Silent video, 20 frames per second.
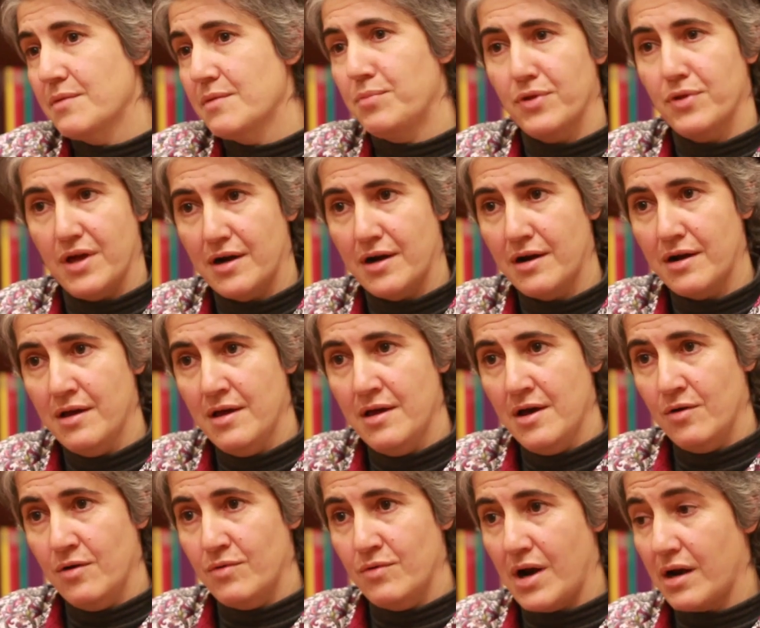de poder,
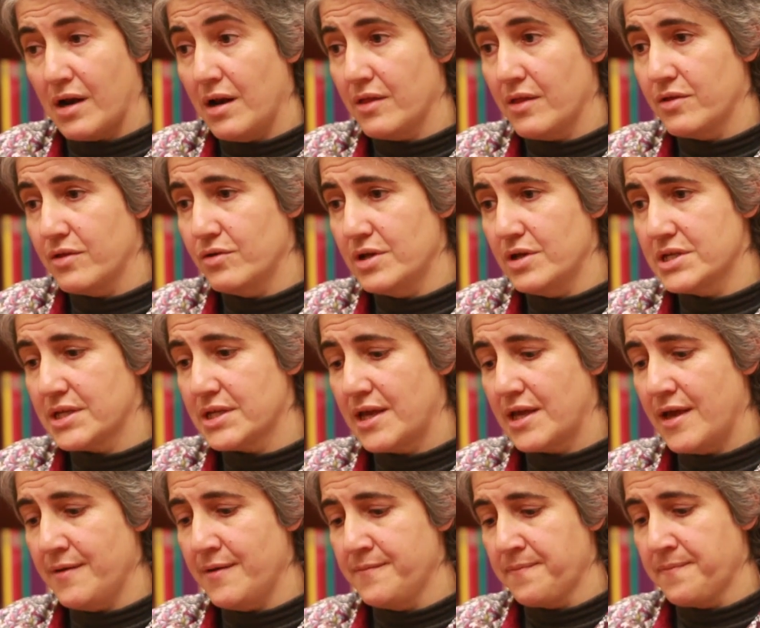unas relaciones
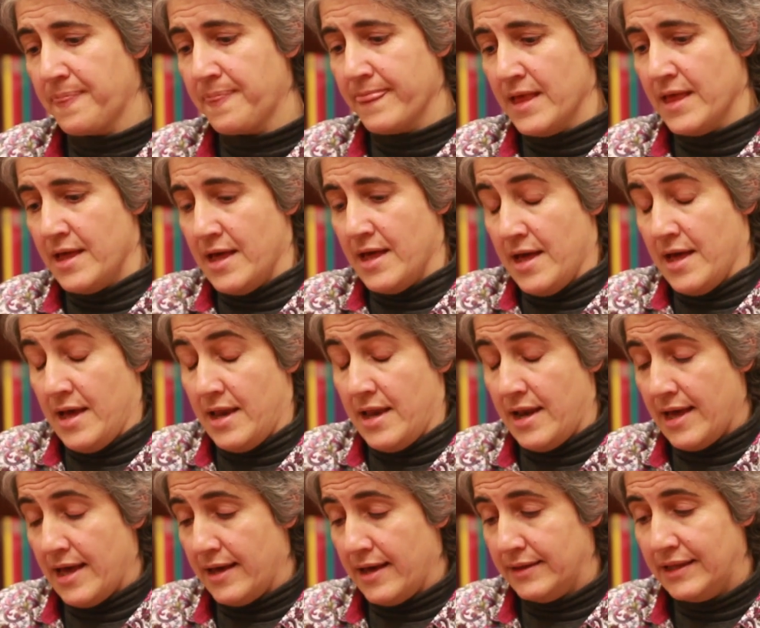que
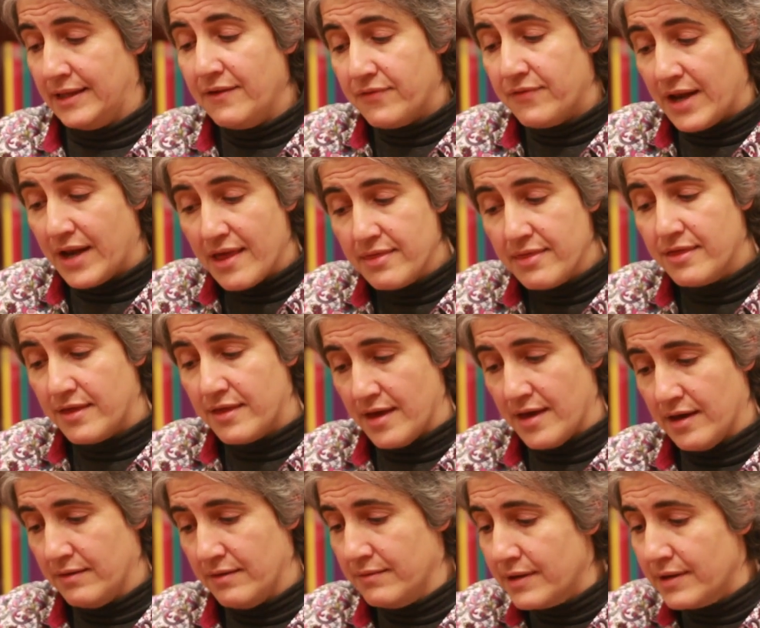la
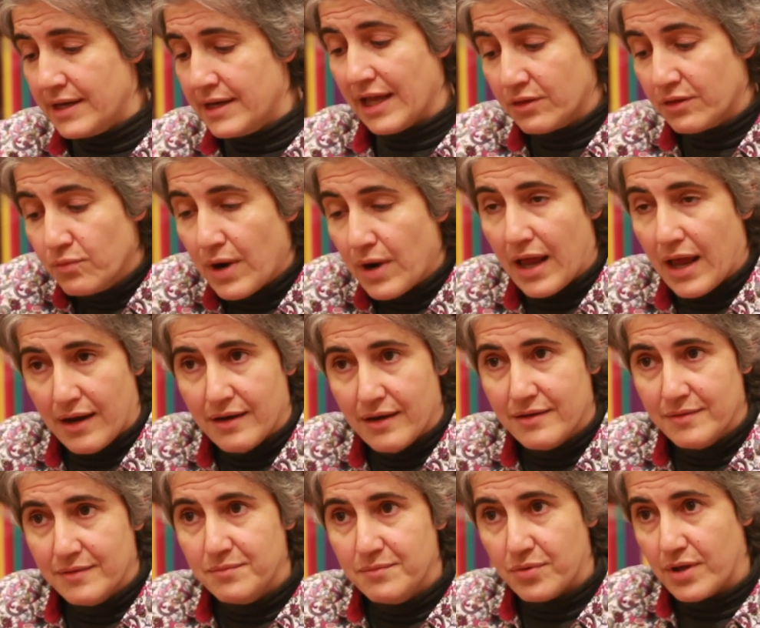diferencia natural
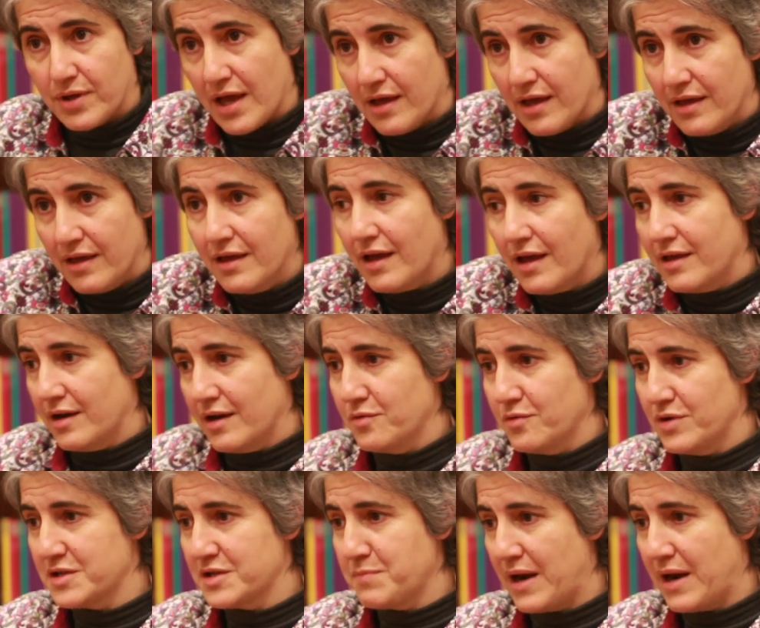porque ahí hay
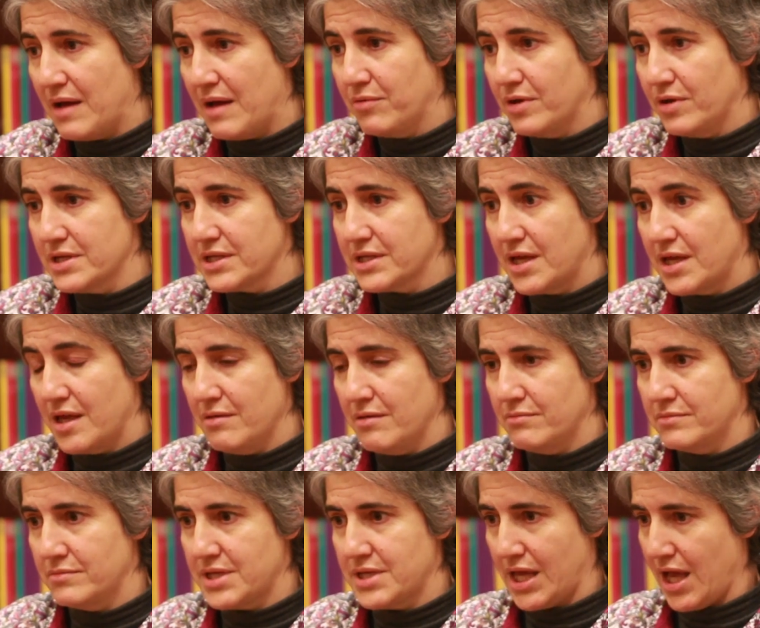algunas parábolas
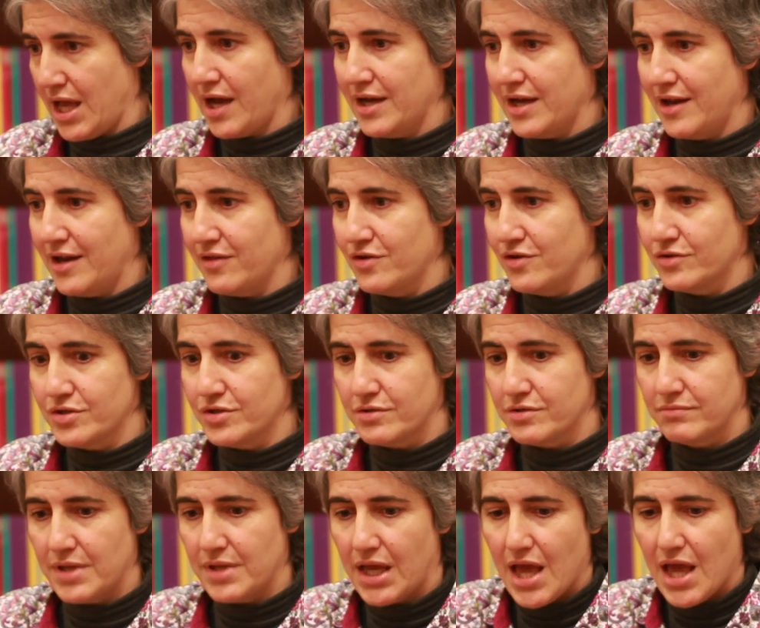que se quejan a
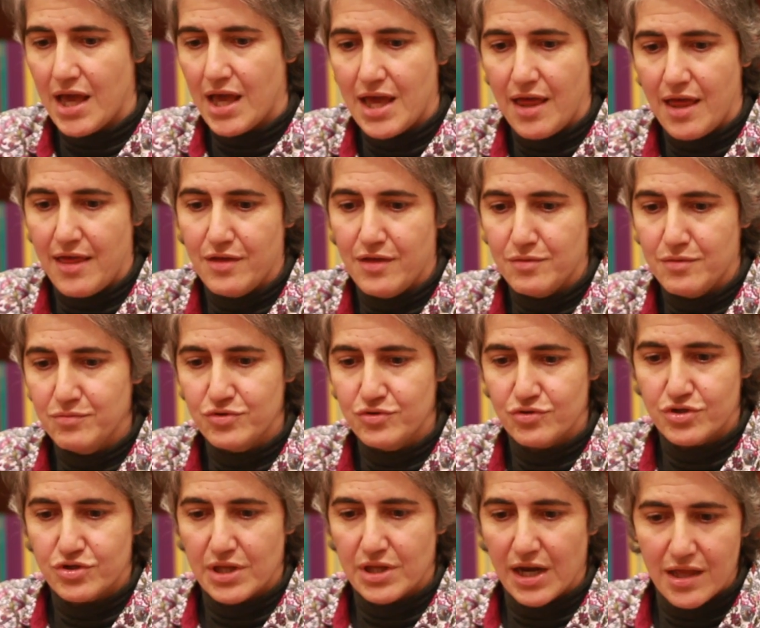Dios de que haya dado
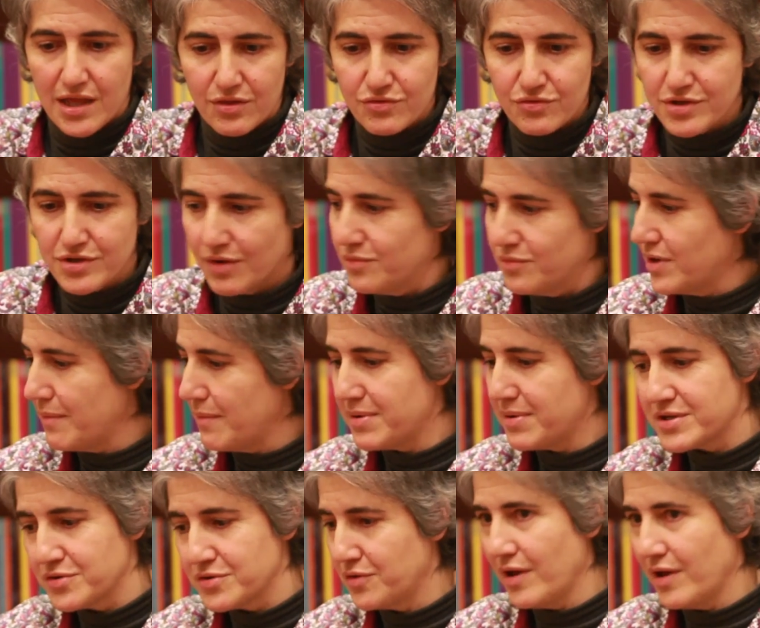muchos talentos a una
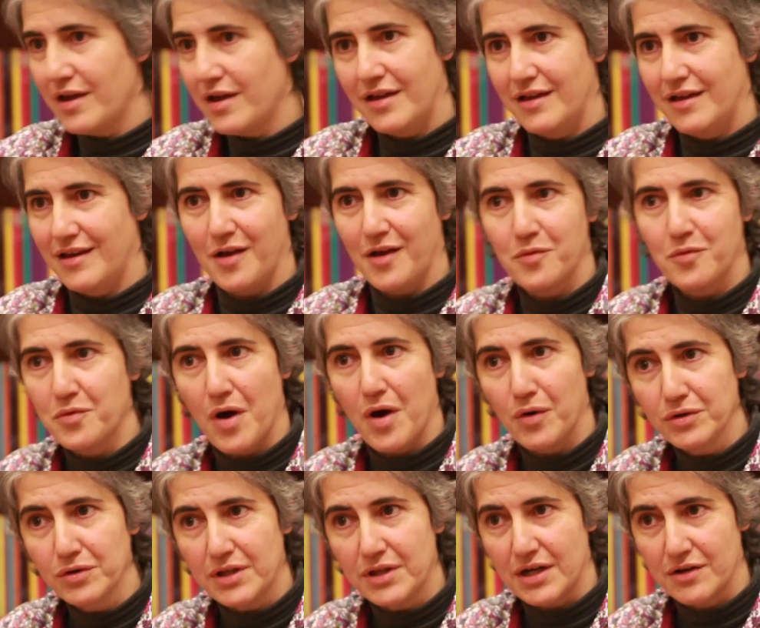persona y ninguno
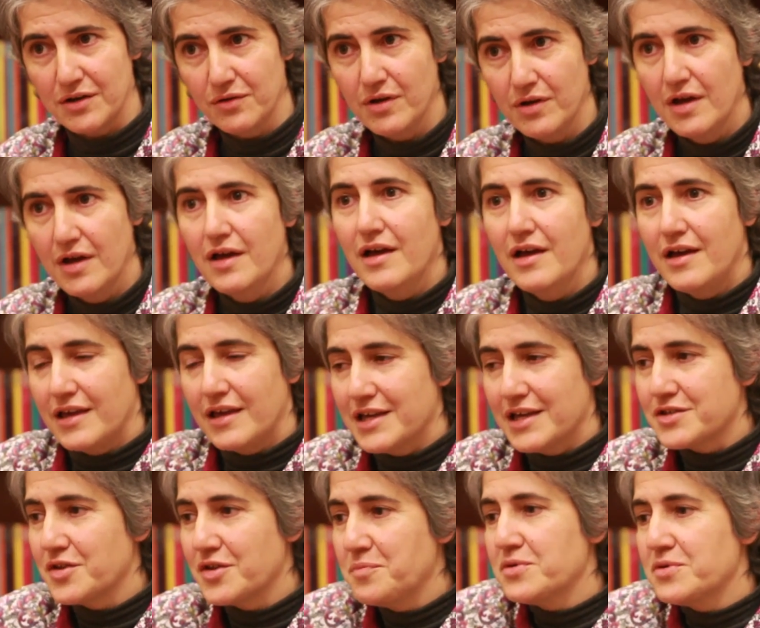a otra, ¿no? Y
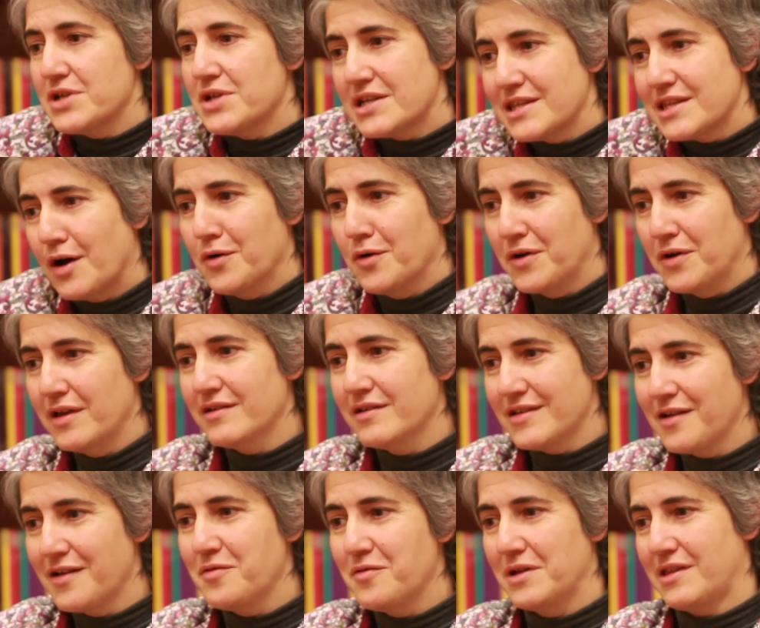esto pues hasta hoy
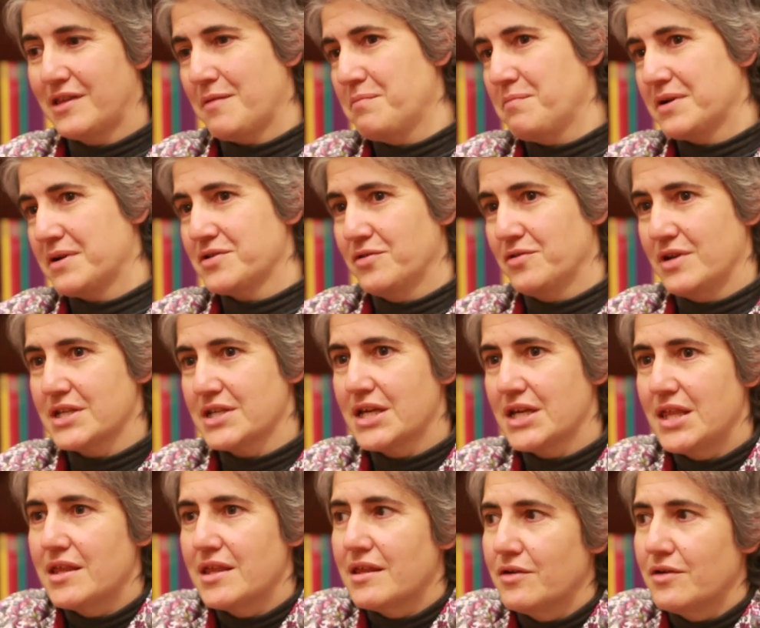se encuentran personas
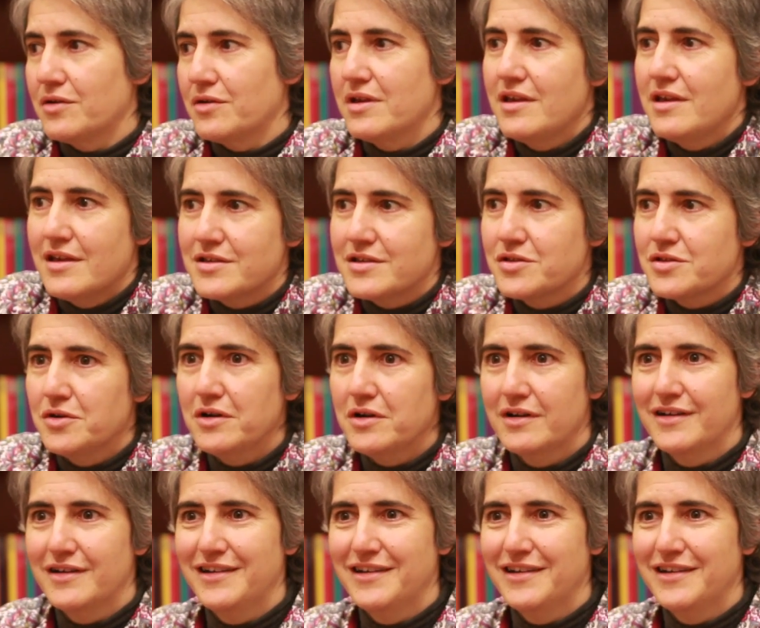que dicen, oye, ¿y esto